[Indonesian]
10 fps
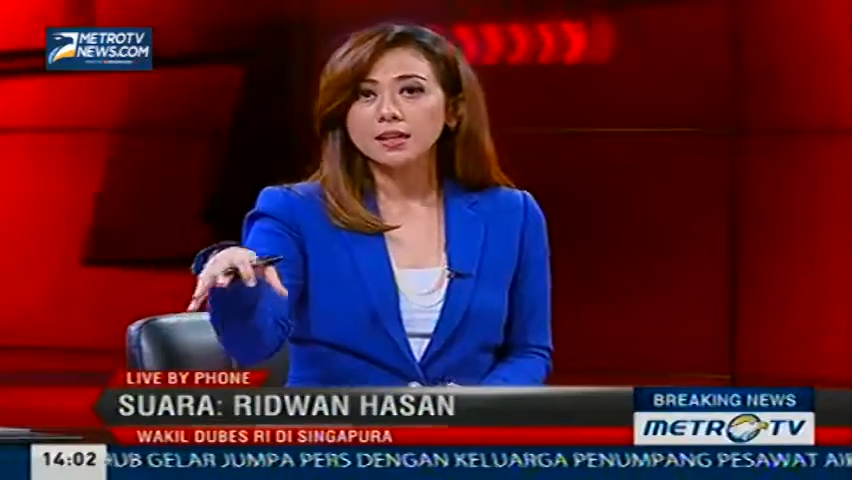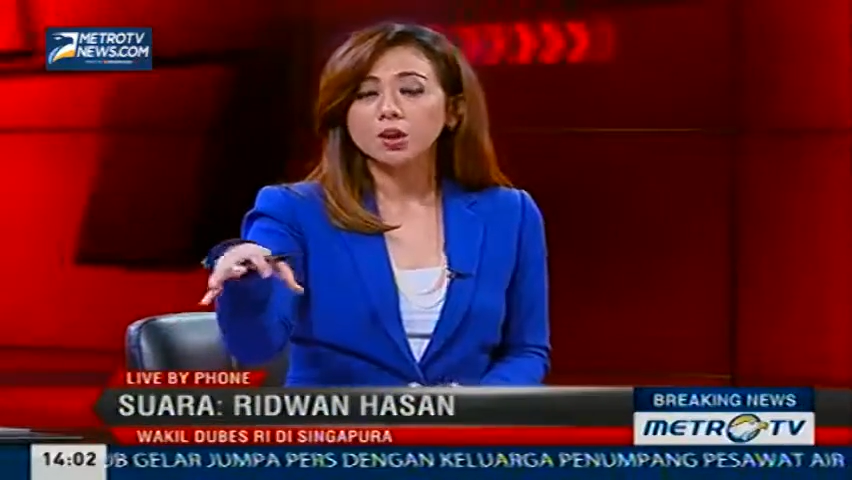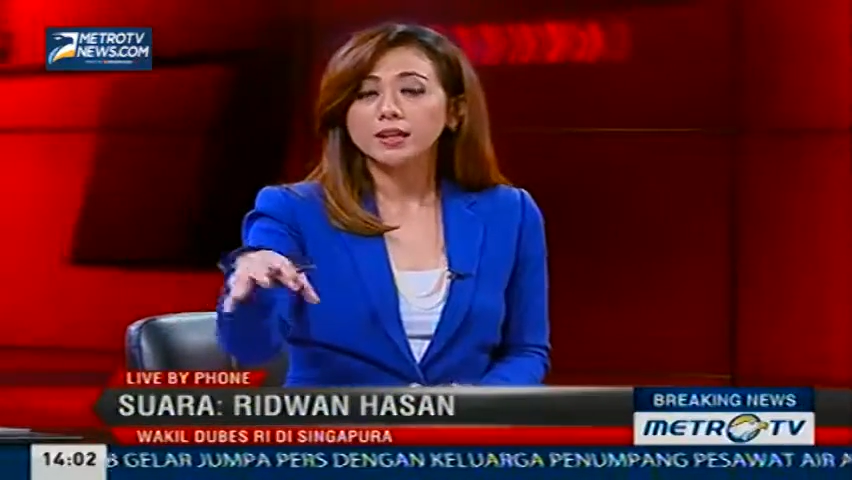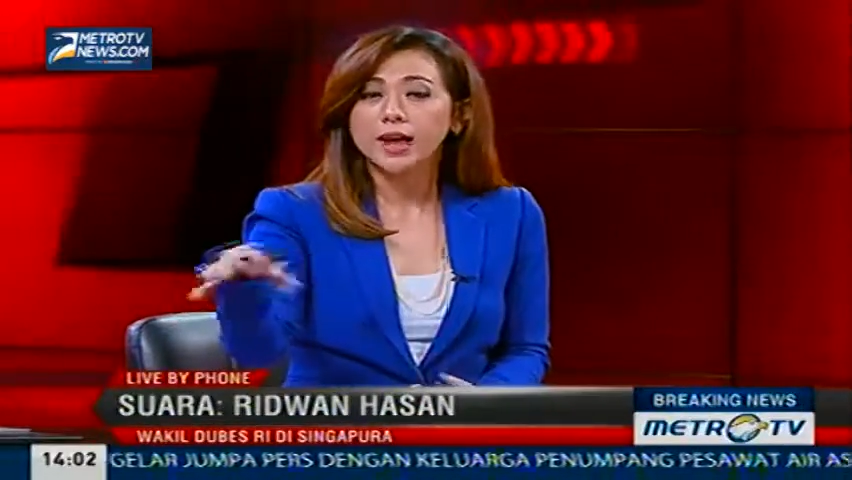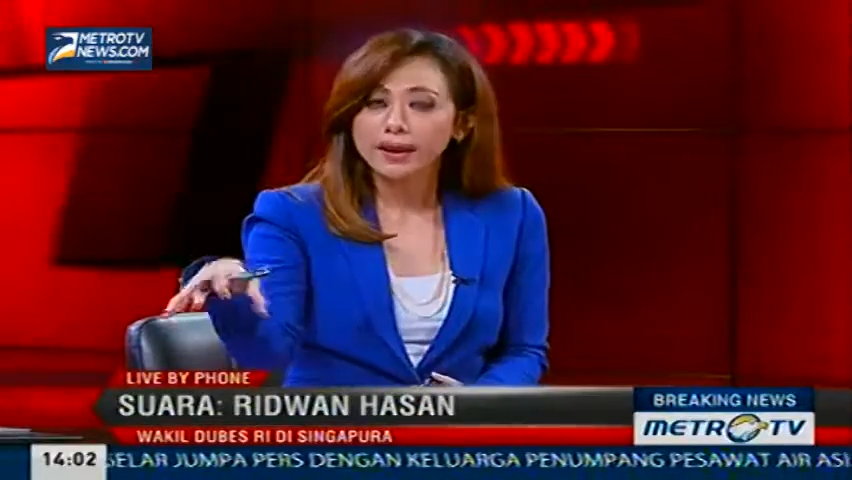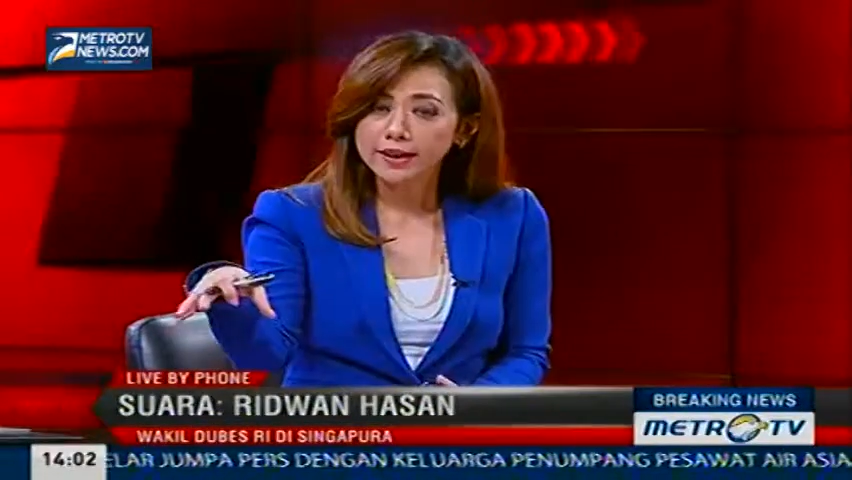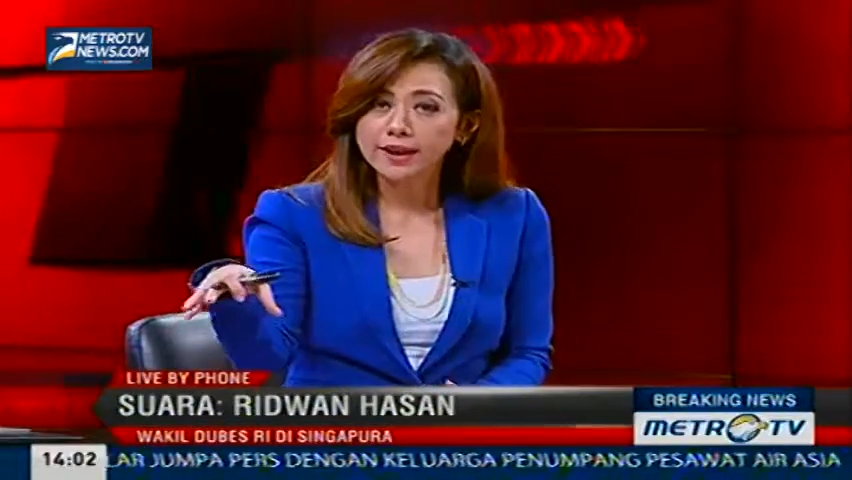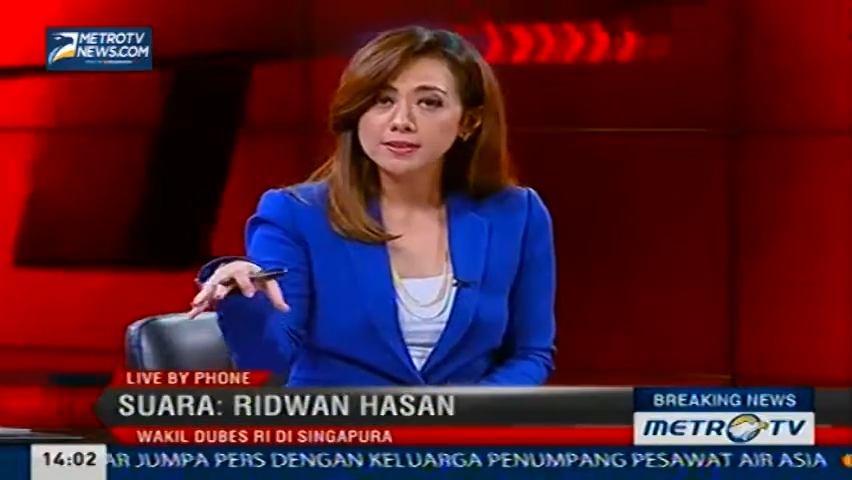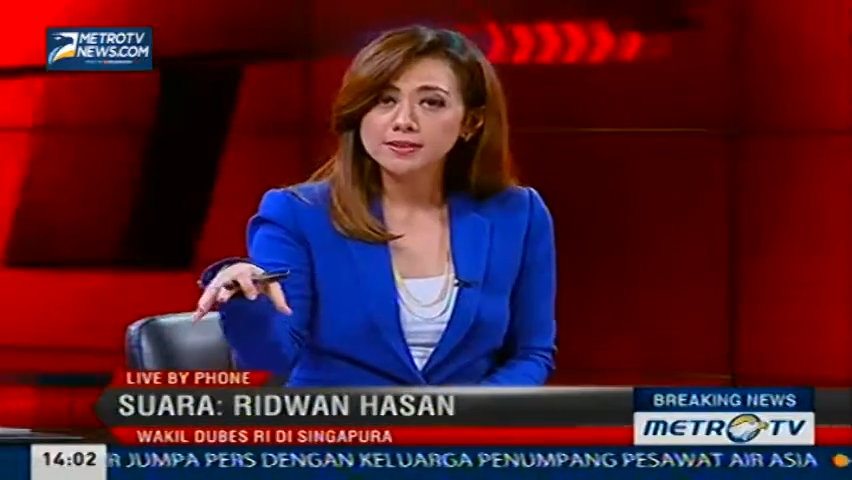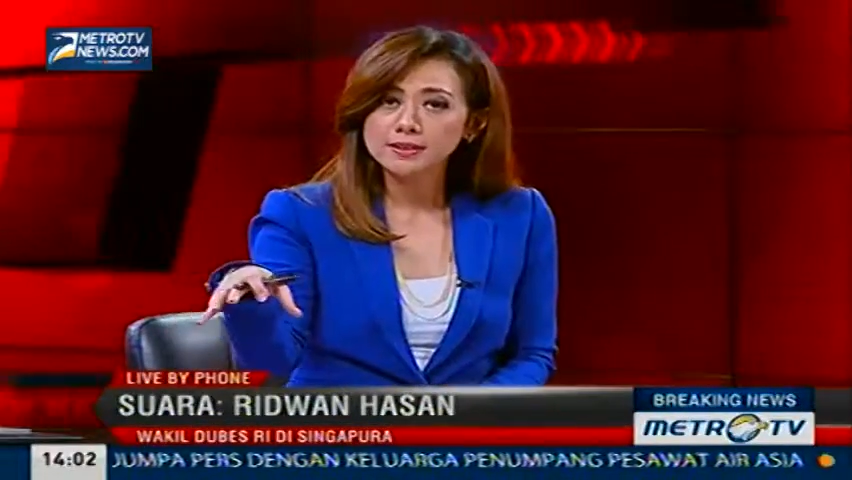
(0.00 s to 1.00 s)
holding area
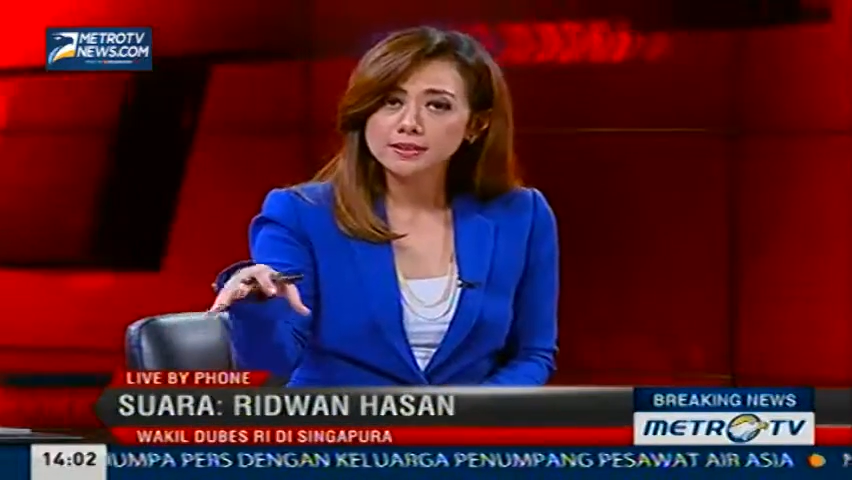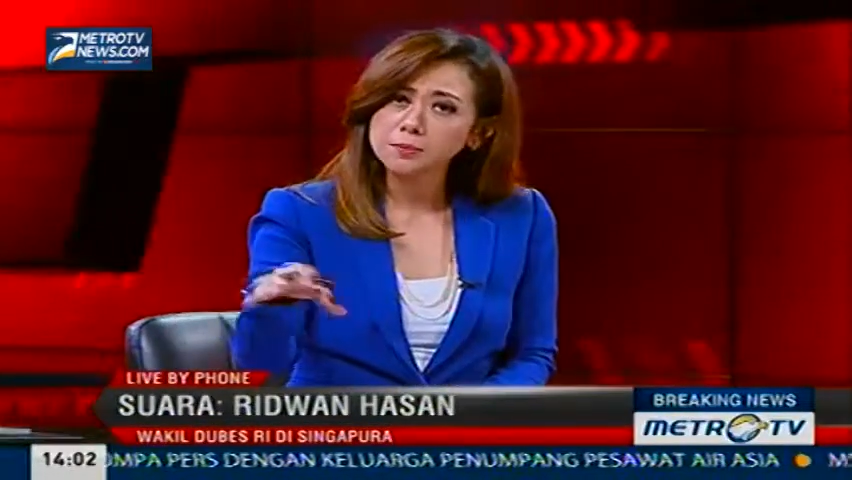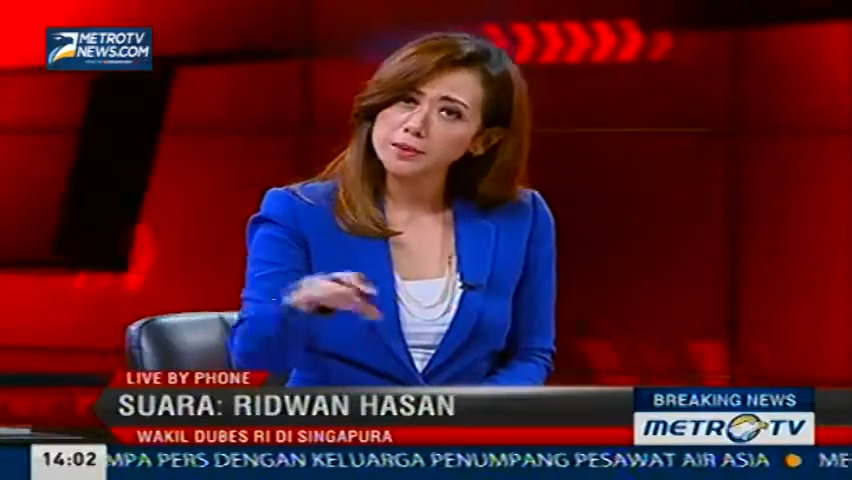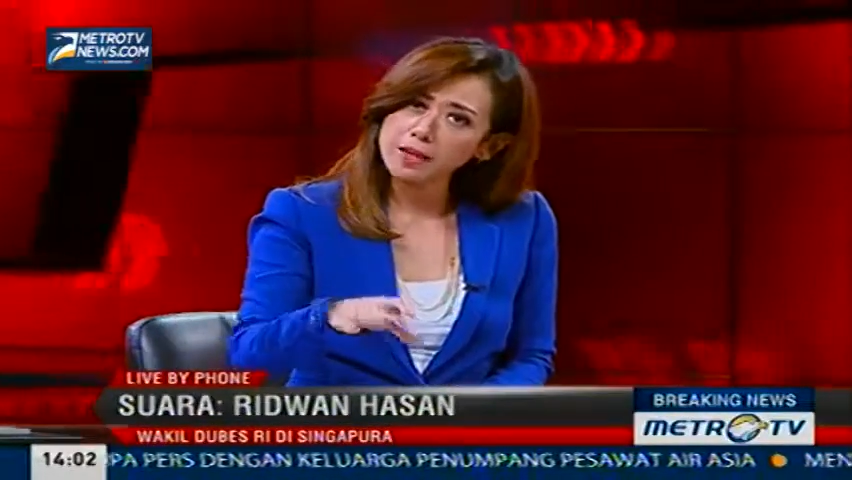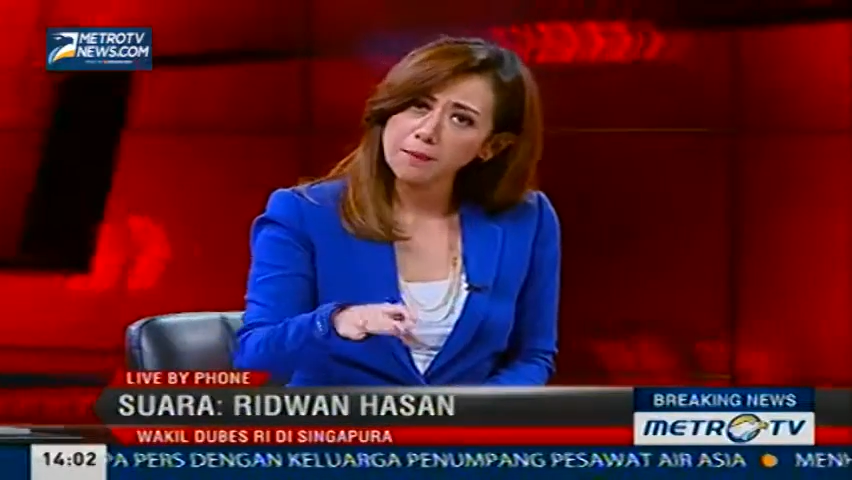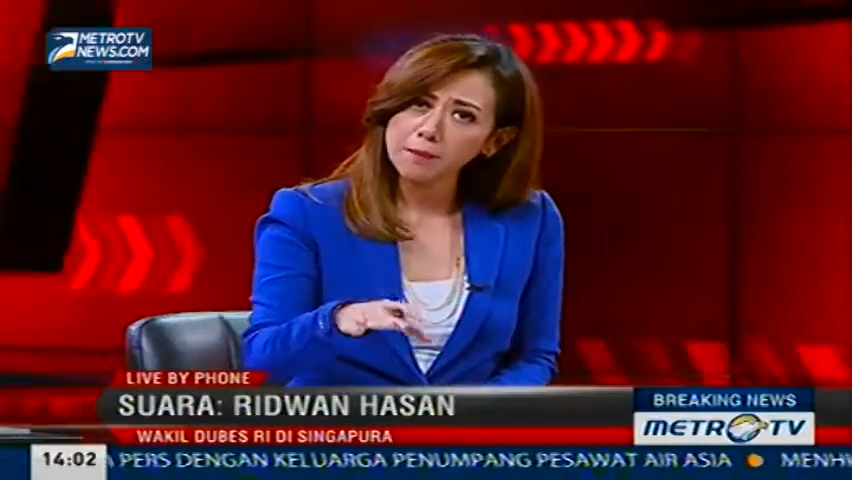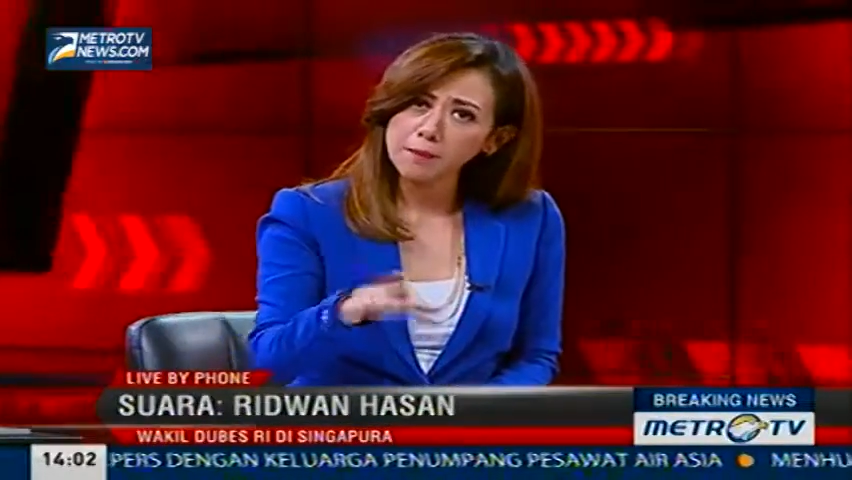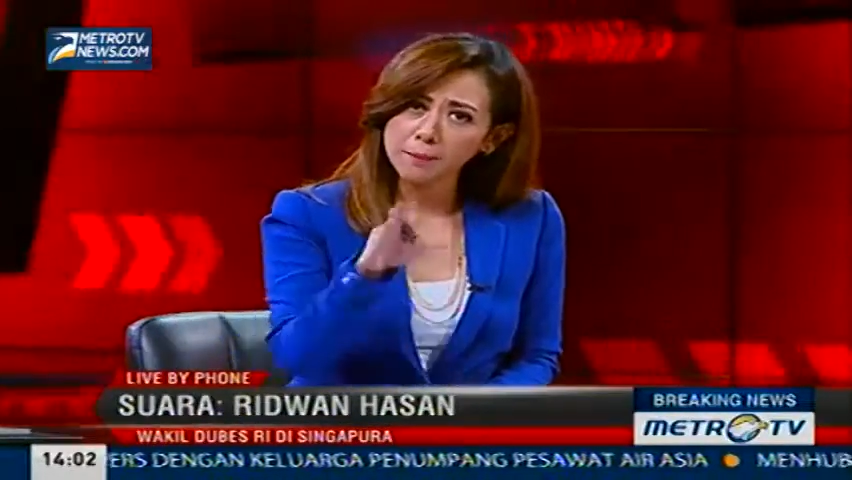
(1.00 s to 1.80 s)
ini sendiri seperti apa Pak?